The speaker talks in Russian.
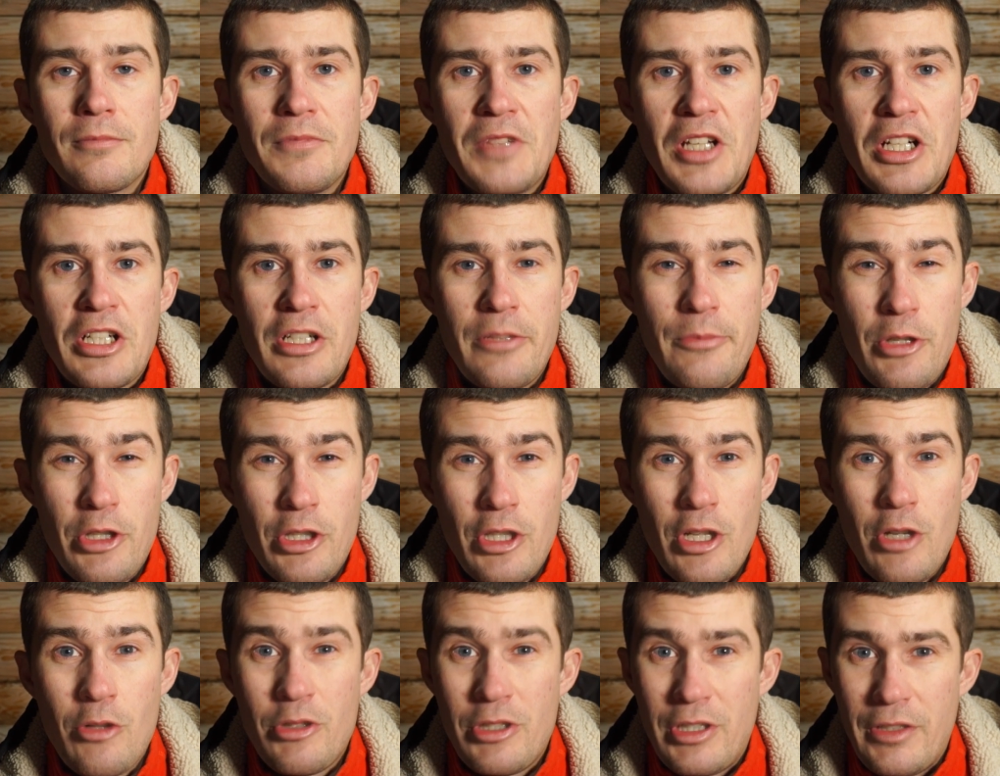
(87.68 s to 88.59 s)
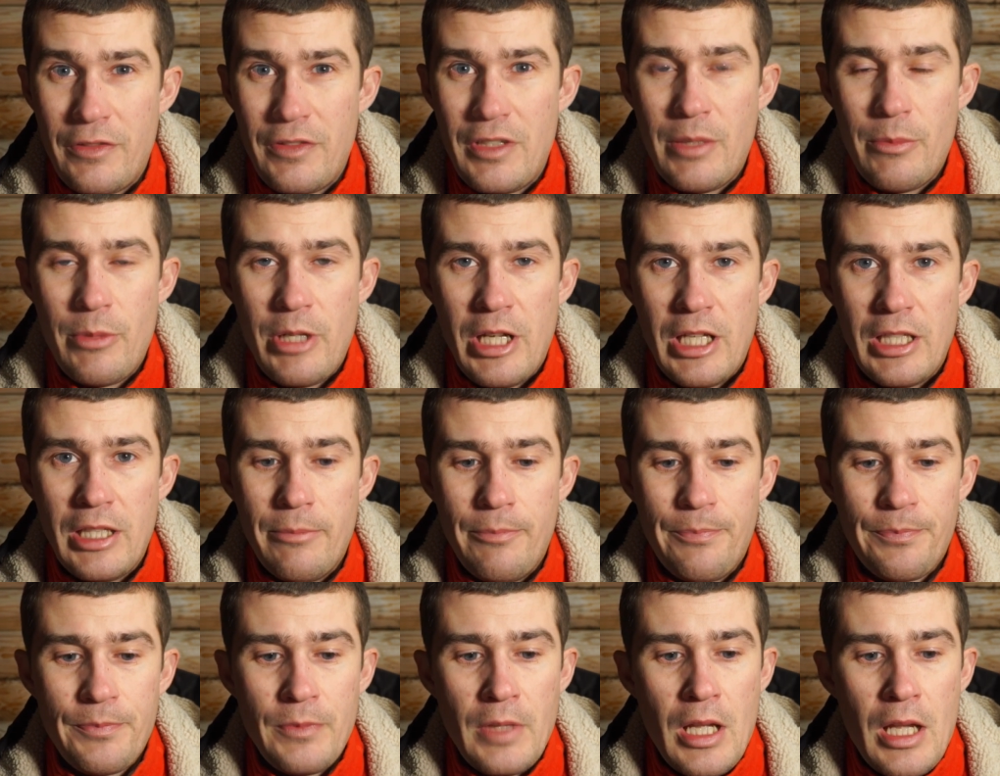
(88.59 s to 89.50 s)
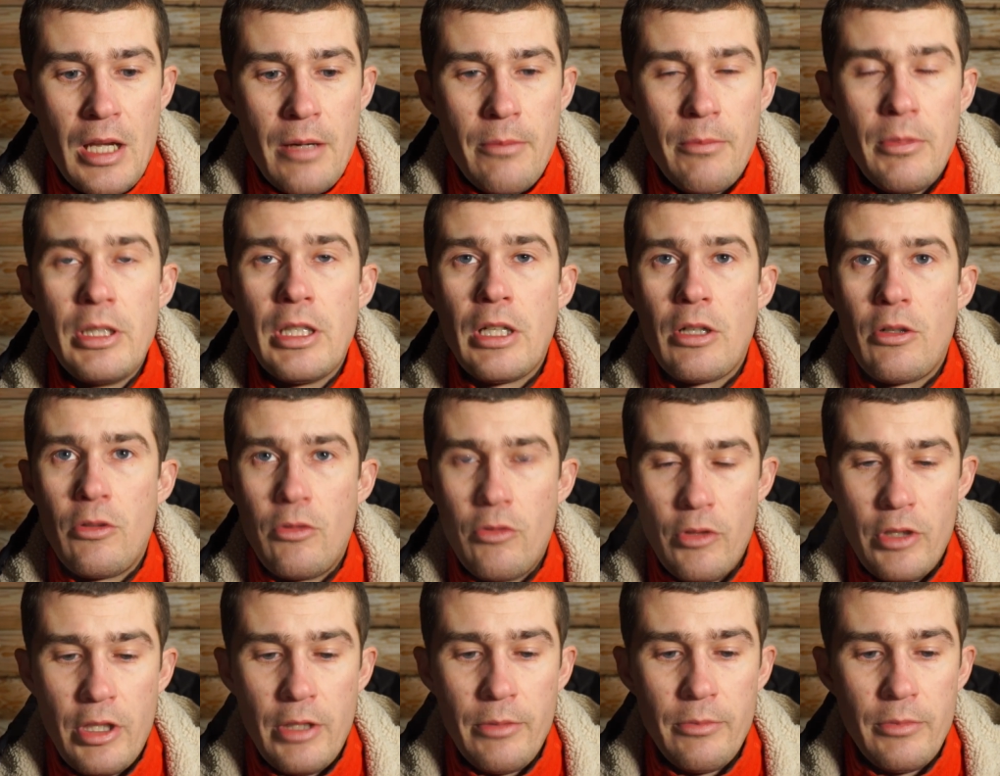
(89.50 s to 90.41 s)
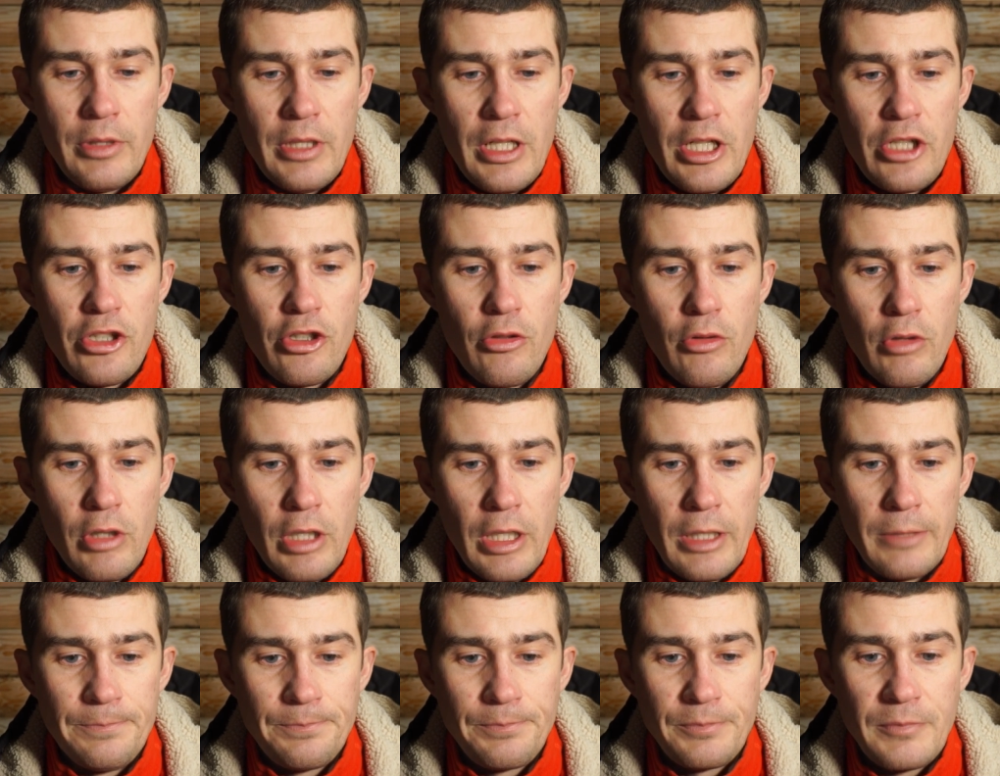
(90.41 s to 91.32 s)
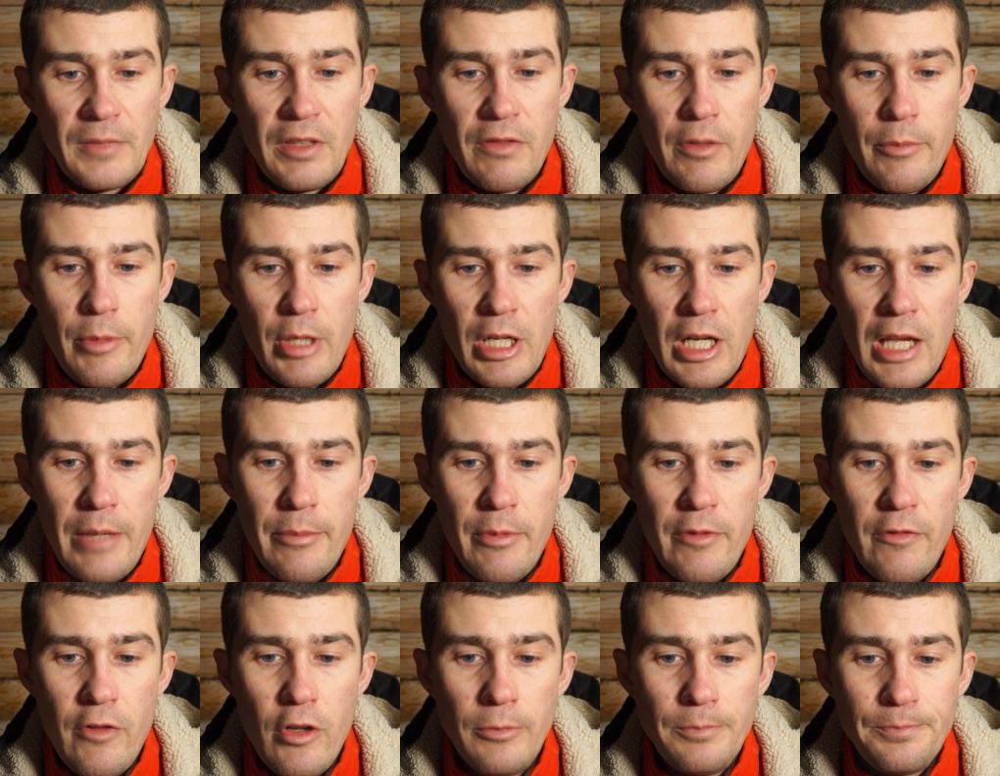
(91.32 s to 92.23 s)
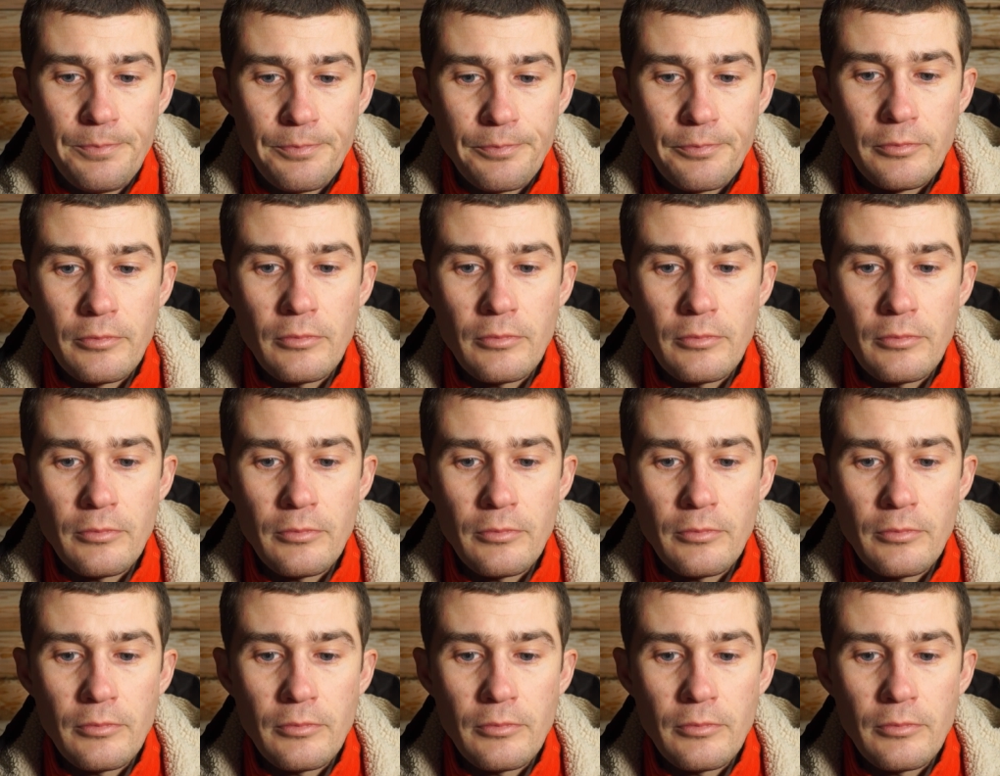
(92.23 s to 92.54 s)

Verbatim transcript: наша мечта уже совсем рядом. Мы находим наш город, выбираем его,